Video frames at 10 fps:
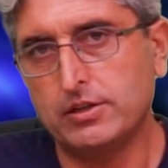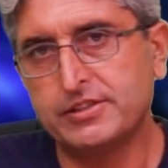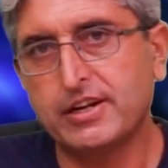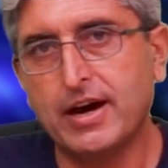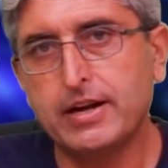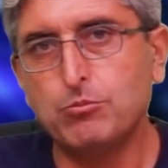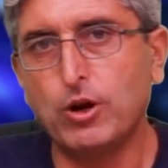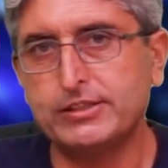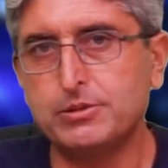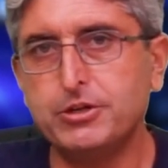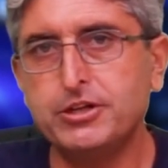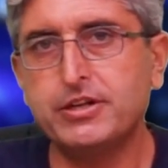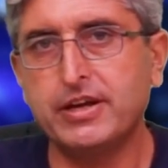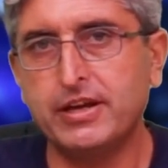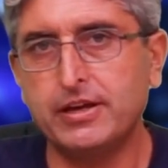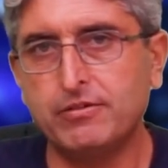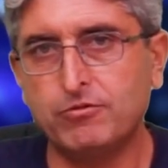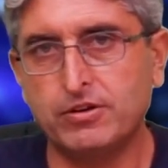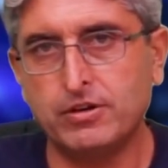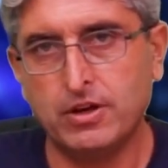सरकारी मुलाजमीन के
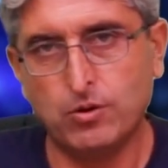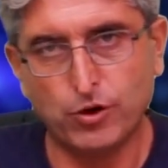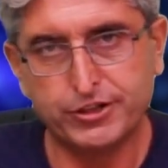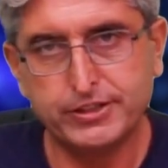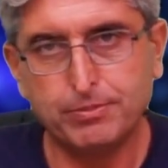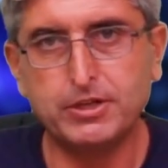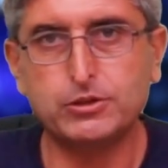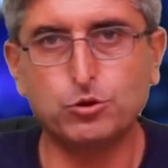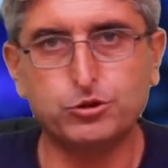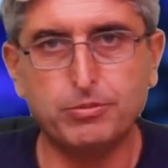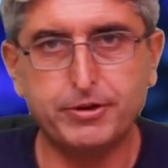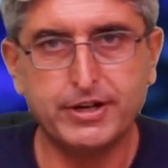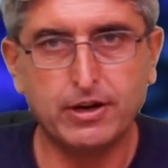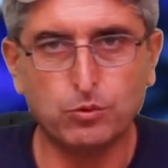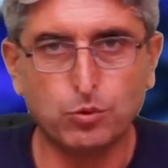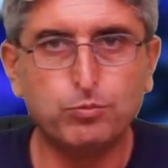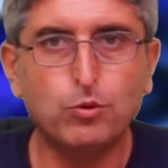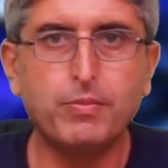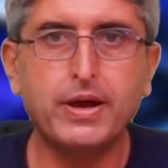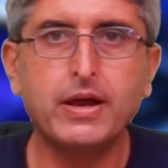व्हाट्सअप या सोशल मीडिया
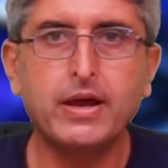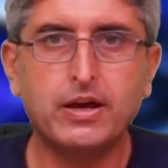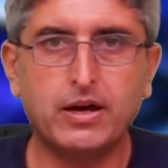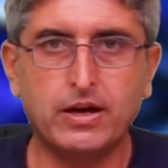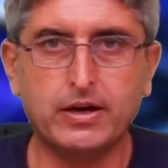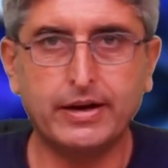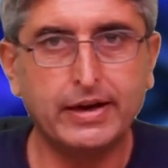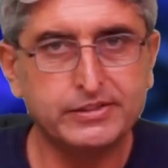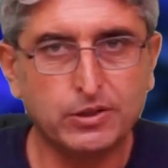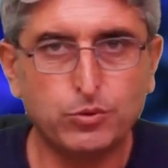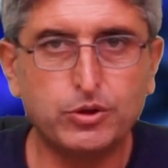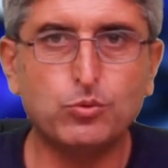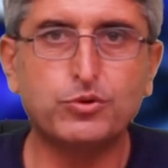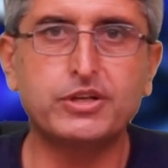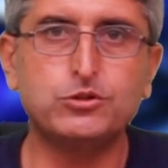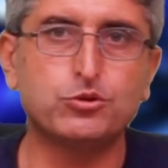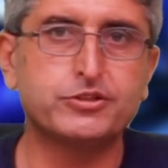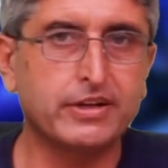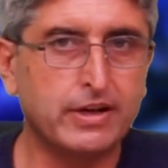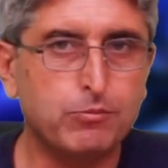ग्रुपों में गैर ज़रूरी उनकी जो
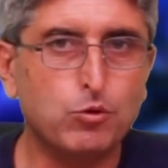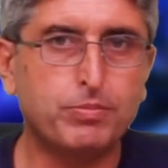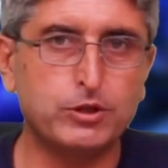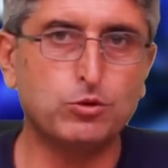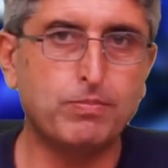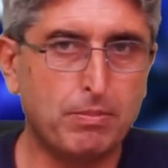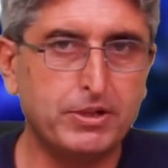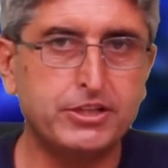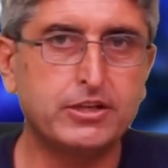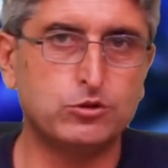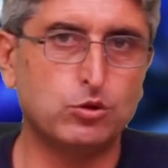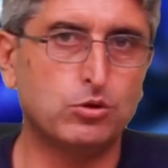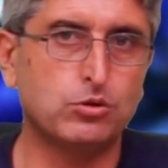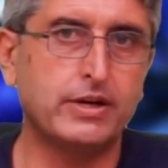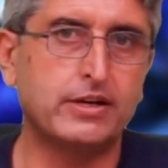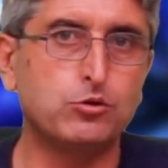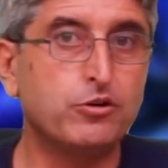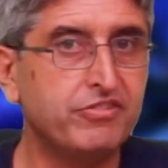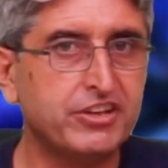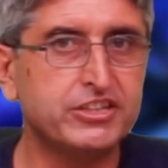सरगर्मियों पर जो पाबंदी का जो एक
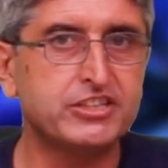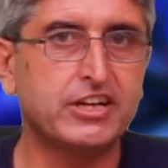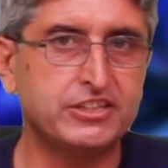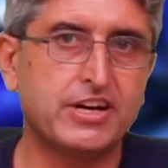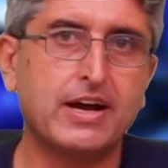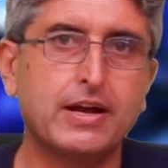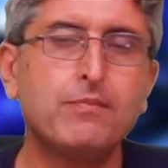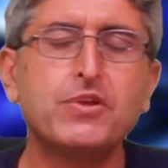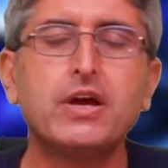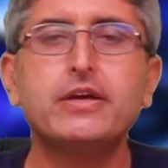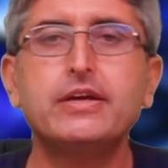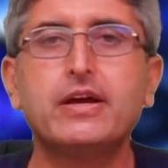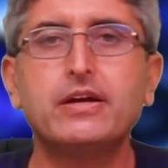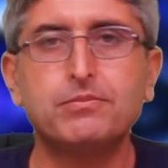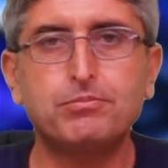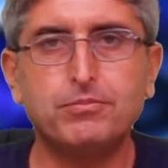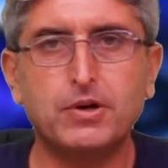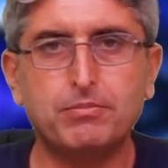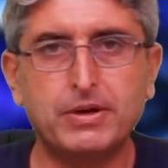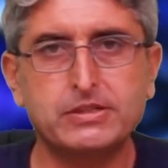नोटिफिकेशन का जरा है ये कि
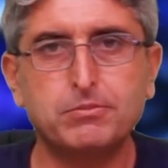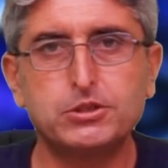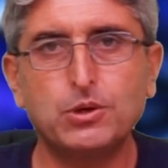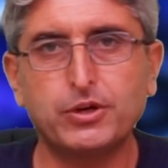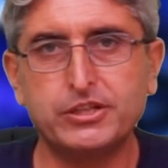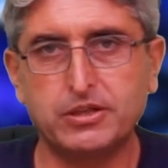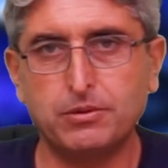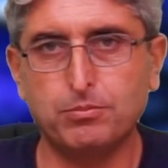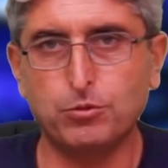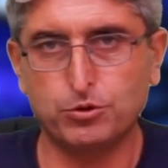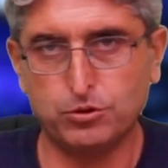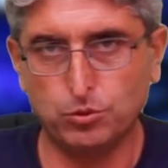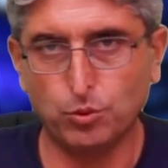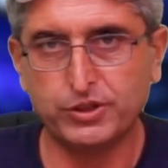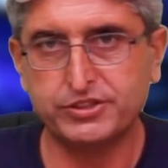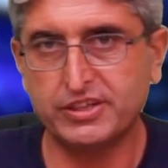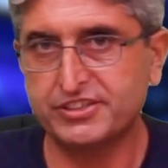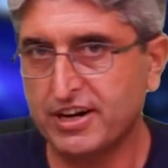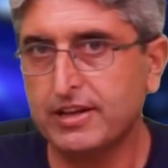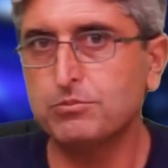मैं समझता हूँ कि इसके बहुत दुरुस्त
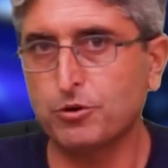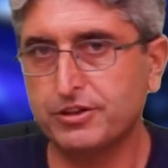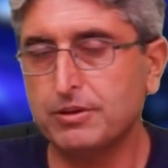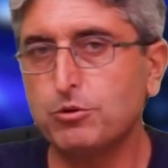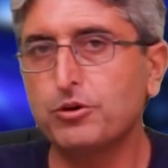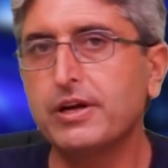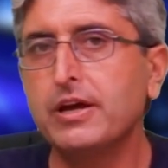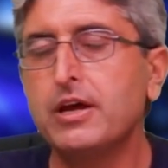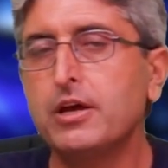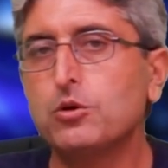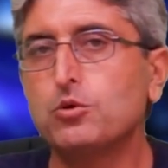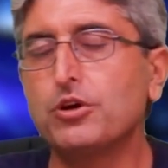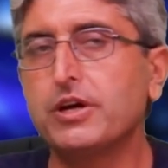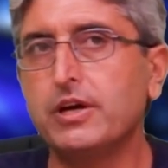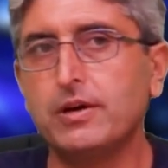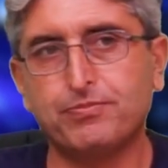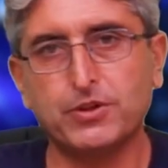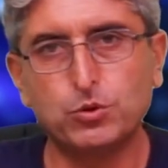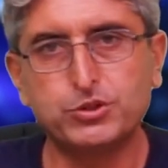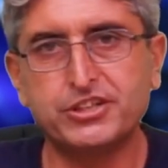असरा मरतब होंगे
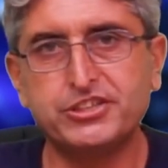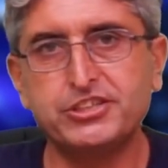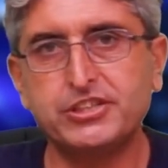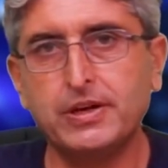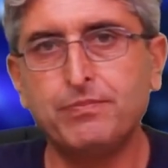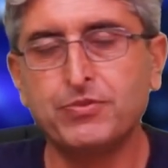क्योंकि कुछ अरसे से